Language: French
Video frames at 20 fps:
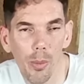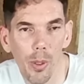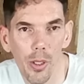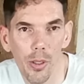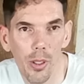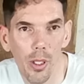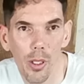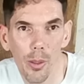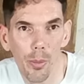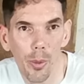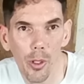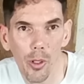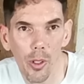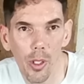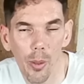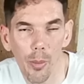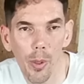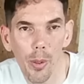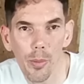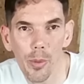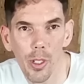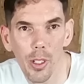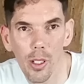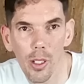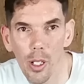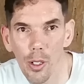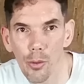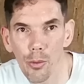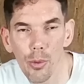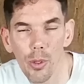Après, ça dépend. Il y en a même,
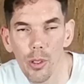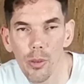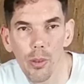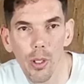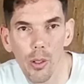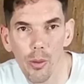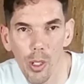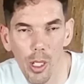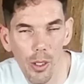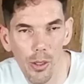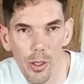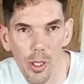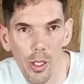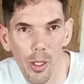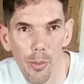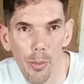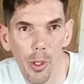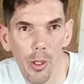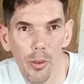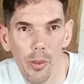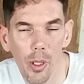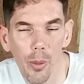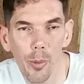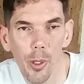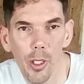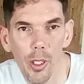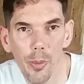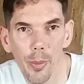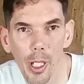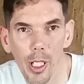c'est gratuit. Enfin, voilà, ça dépend
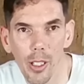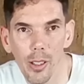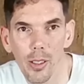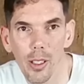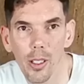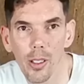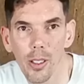vraiment des marques.